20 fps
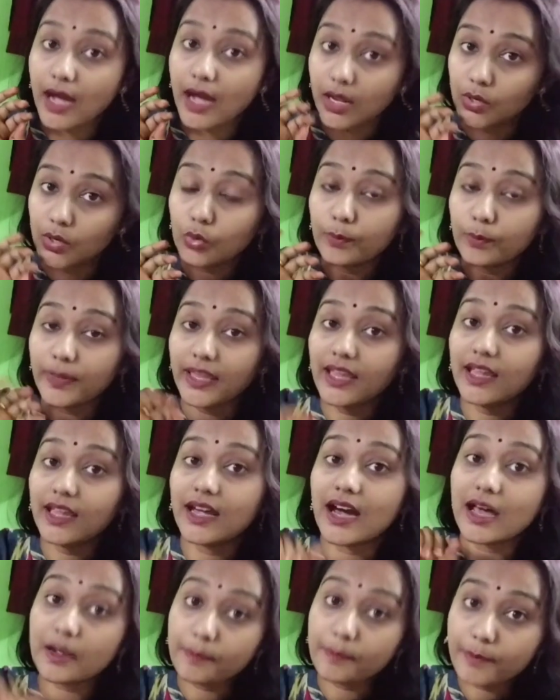बालों में
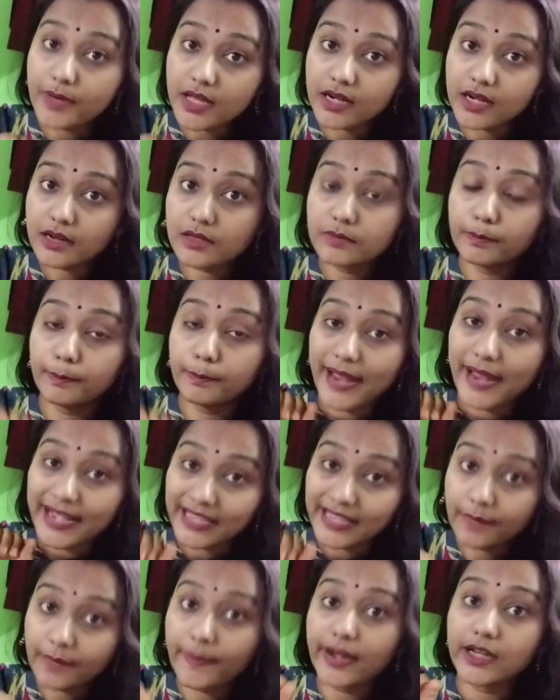घर पर
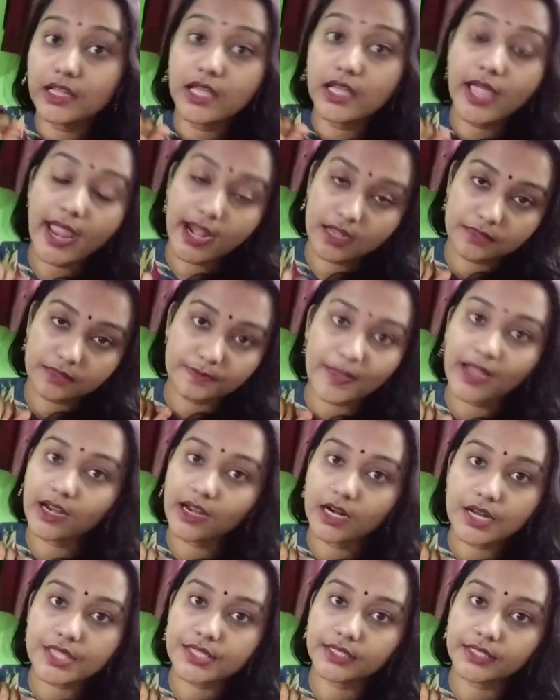बैठे बैठे हेयर स्पा
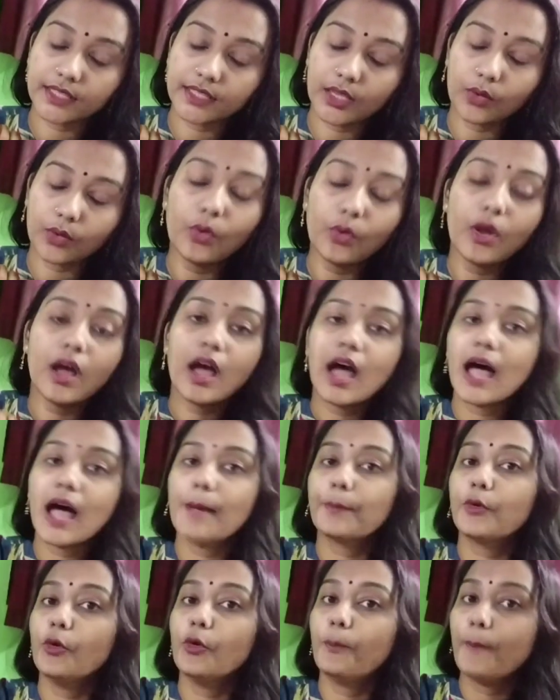कर सकते हो
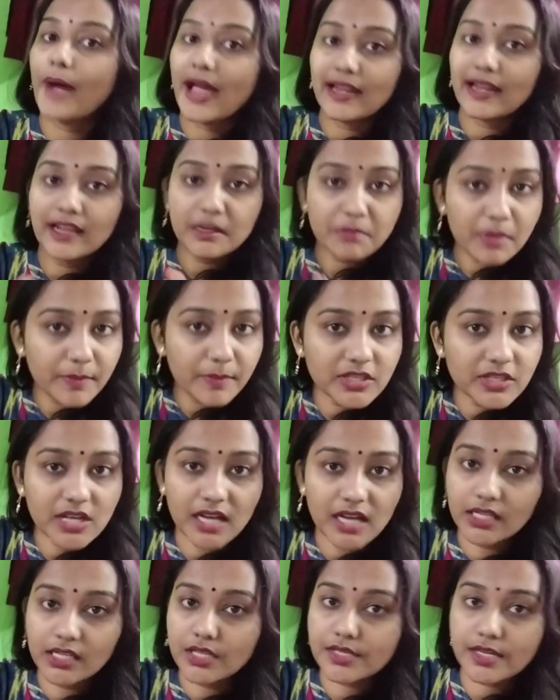आपको पार्लर में भी
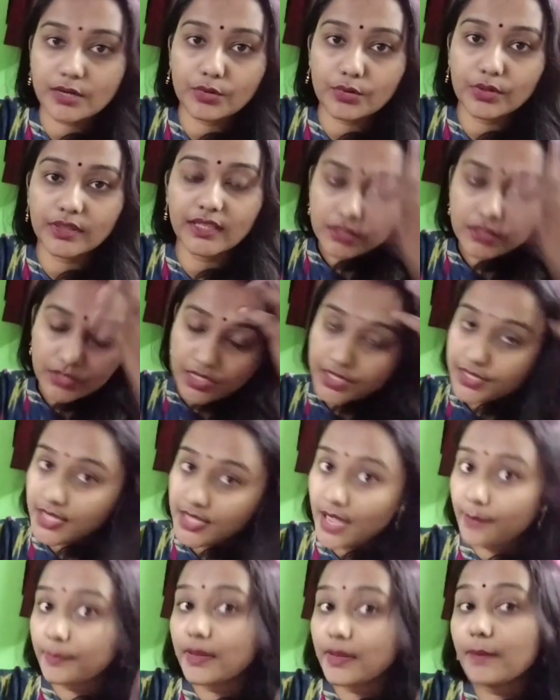जाने की ज़रूरत नहीं
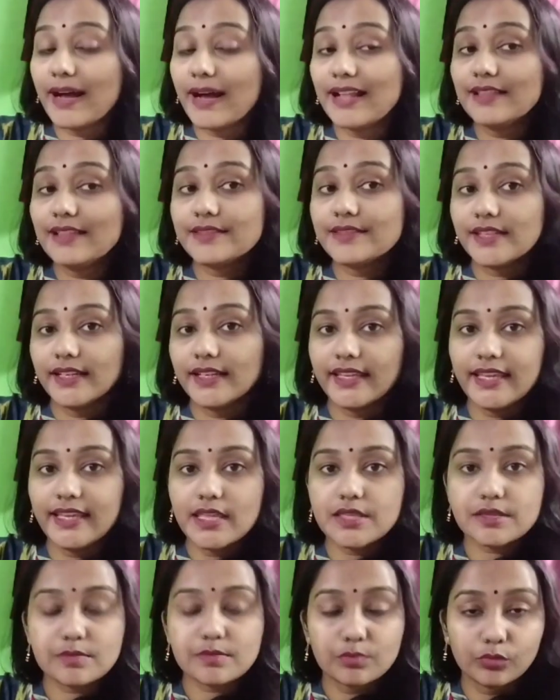जिससे आपके बाल
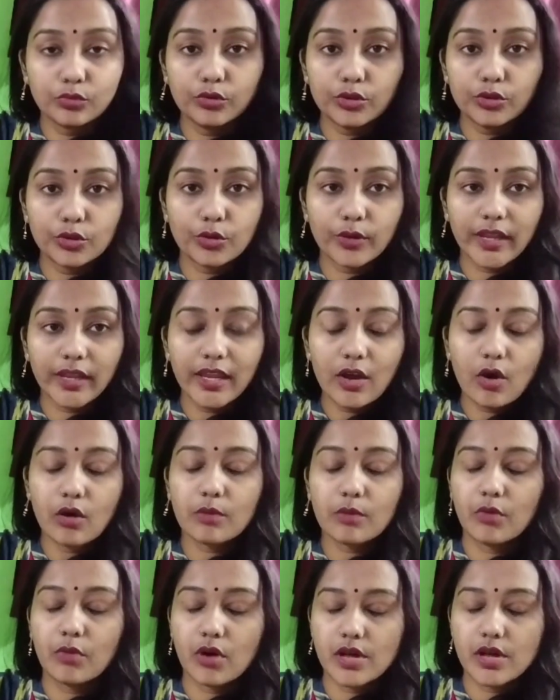सिल्की स्मूथ होंगे
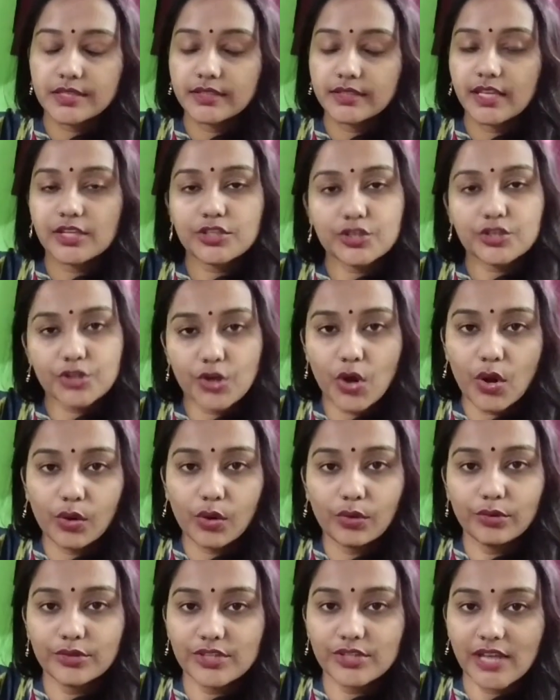और बहुत ज़्यादा
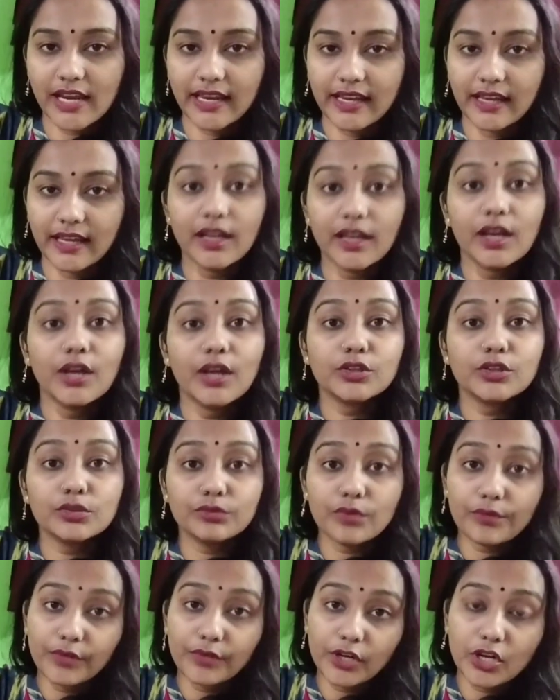स्ट्रांग हो जाएंगे
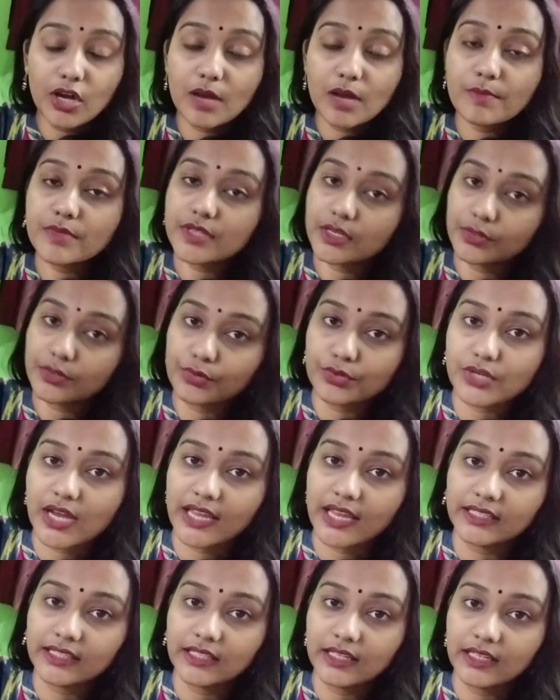तो वो वीडियो आप ज़रूर
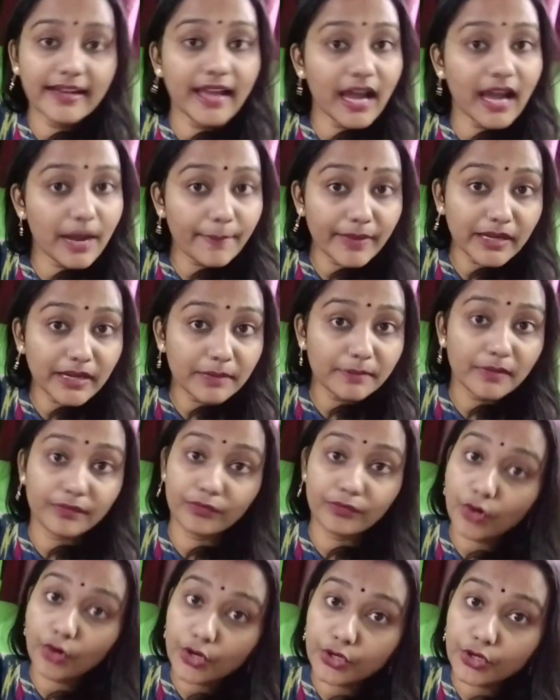जाके देखें हाँ मैंने
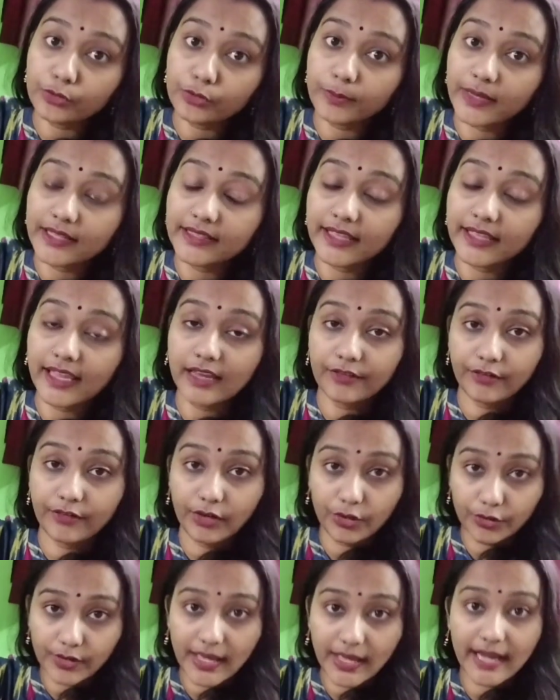बिफोर टू मंथ एक
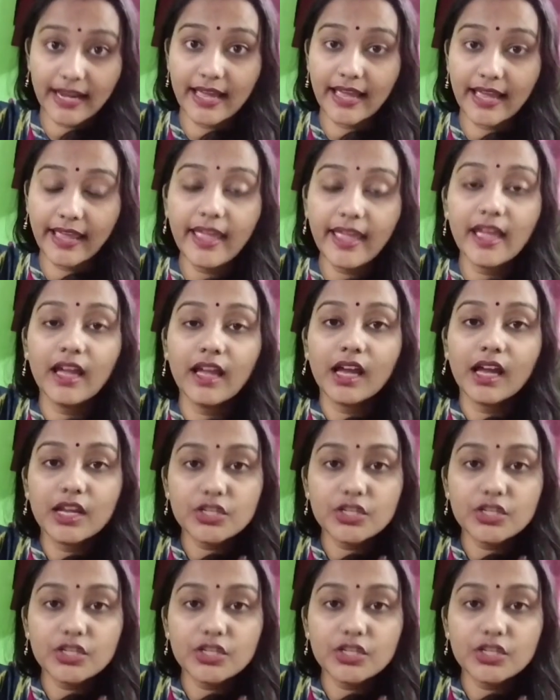वीडियो डाला है